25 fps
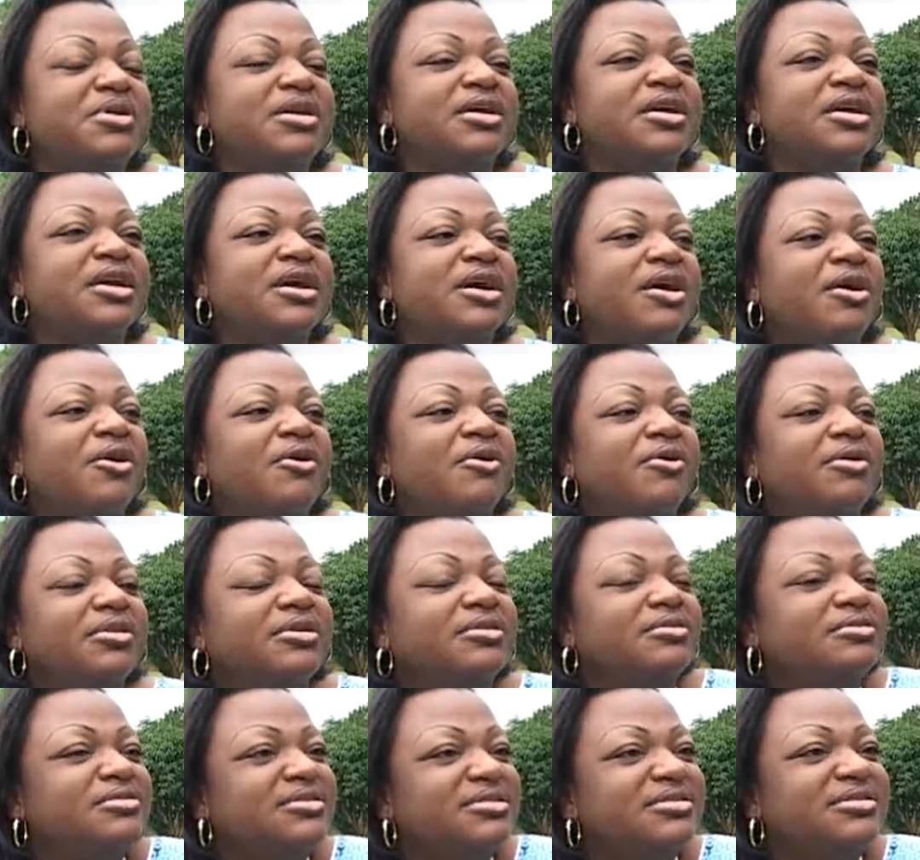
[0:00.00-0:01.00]
lui,
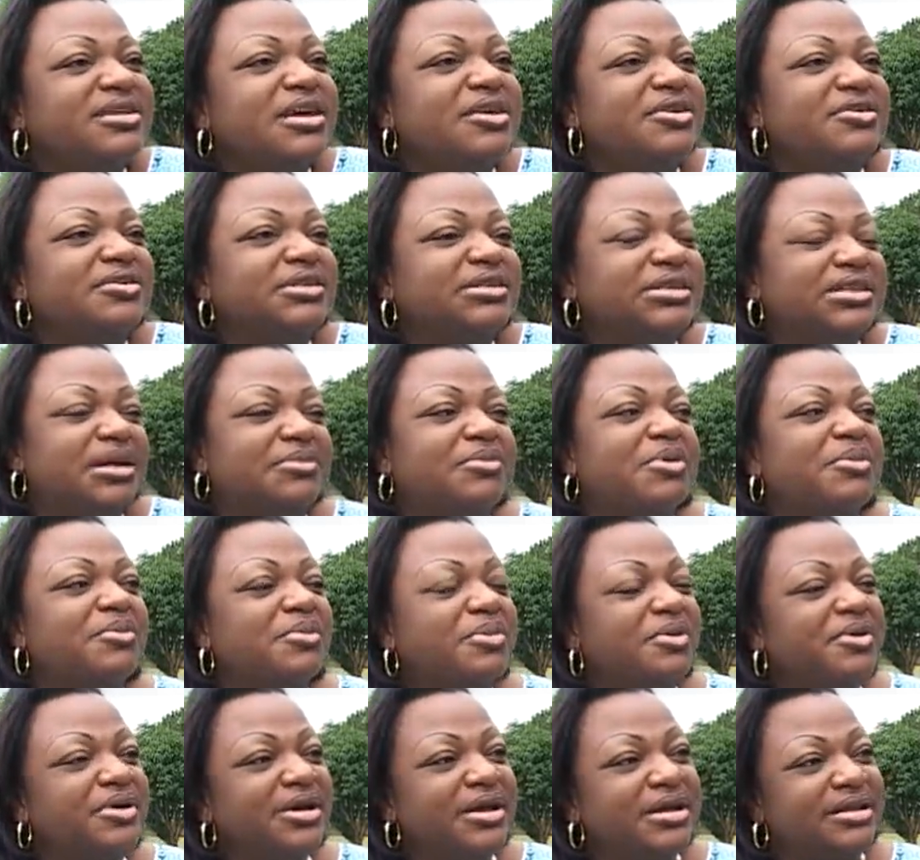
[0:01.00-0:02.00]
il sait que sa
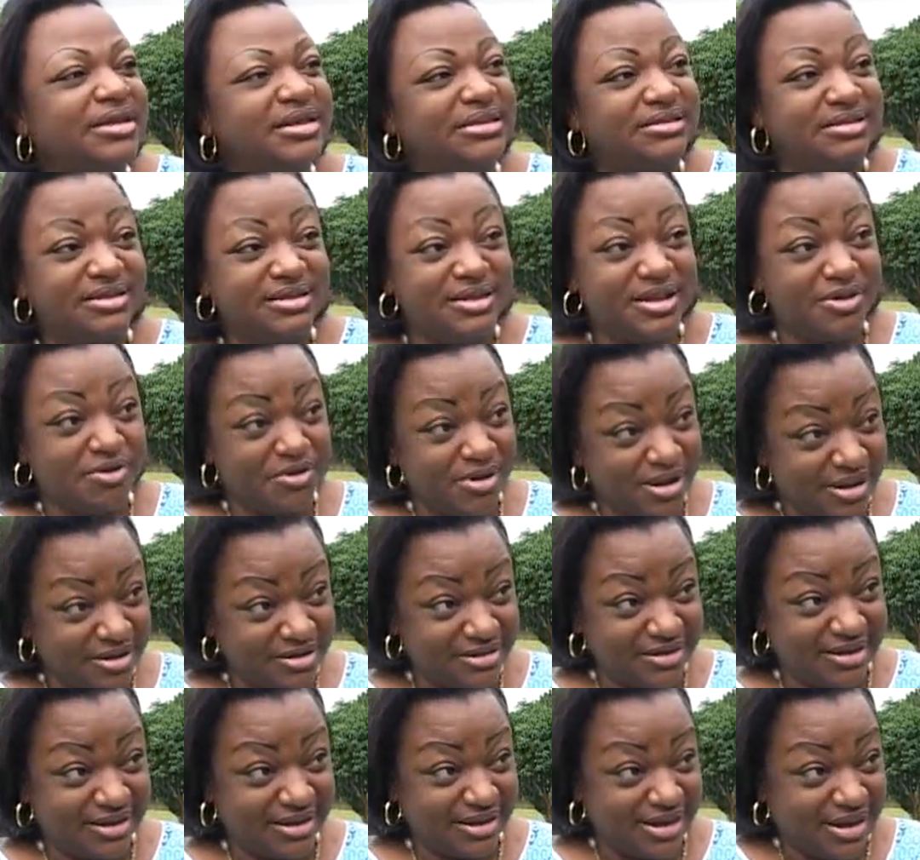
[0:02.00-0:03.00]
maman est décédée, on l'a
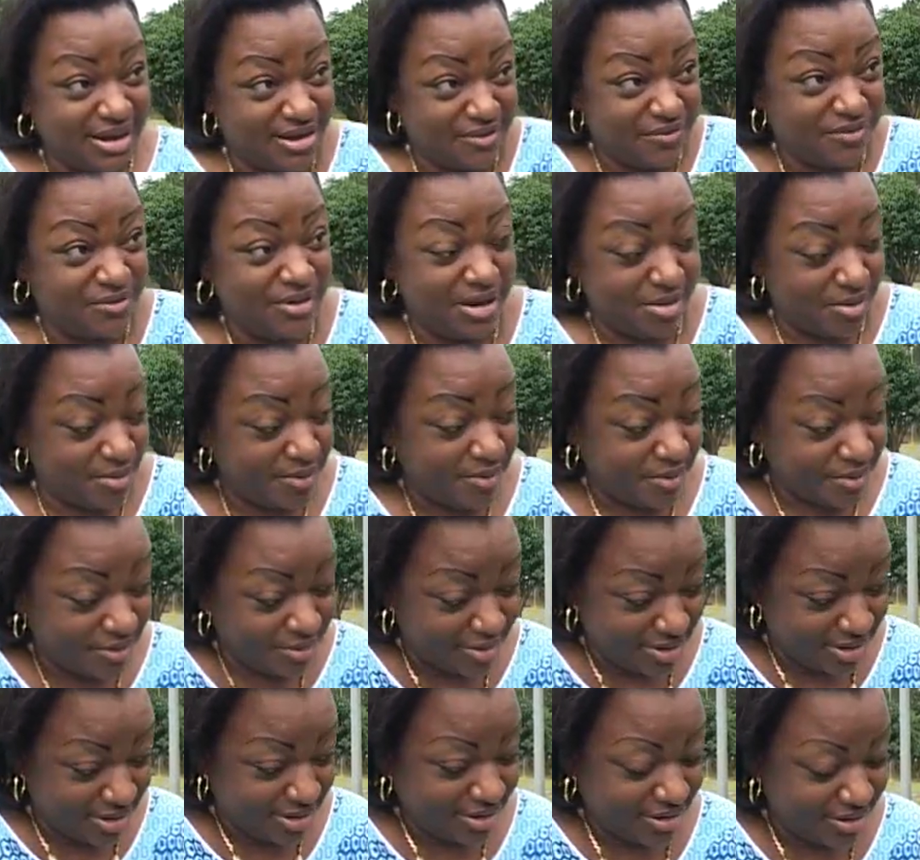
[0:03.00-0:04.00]
enterré, il a vu la
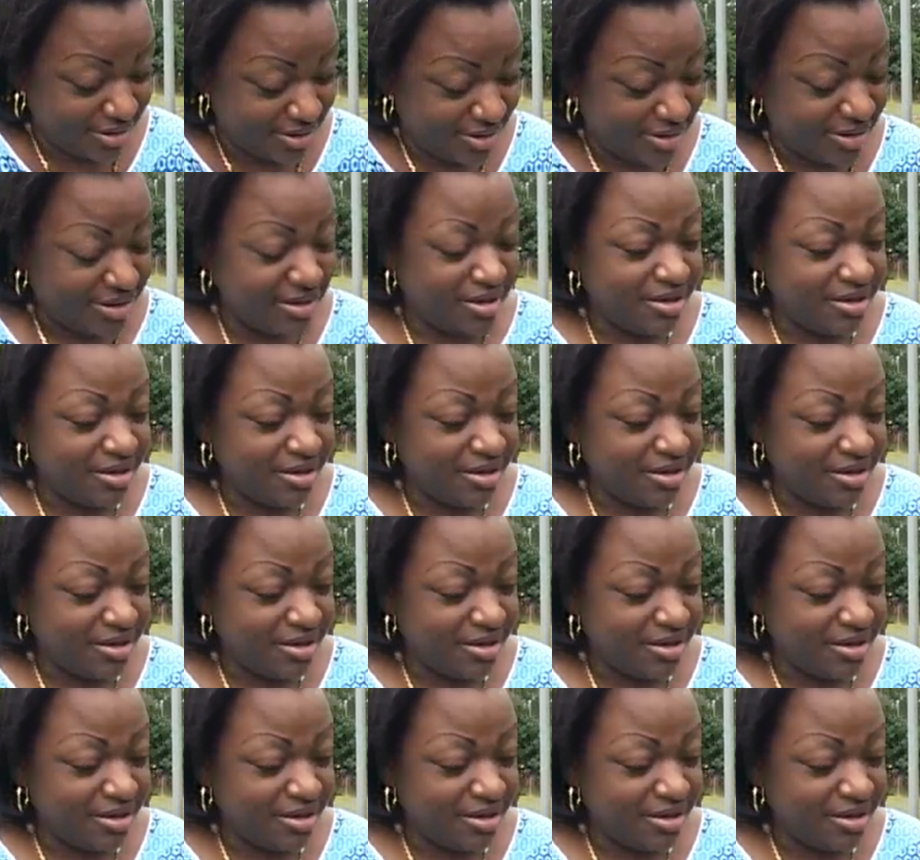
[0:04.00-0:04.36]
maman euh,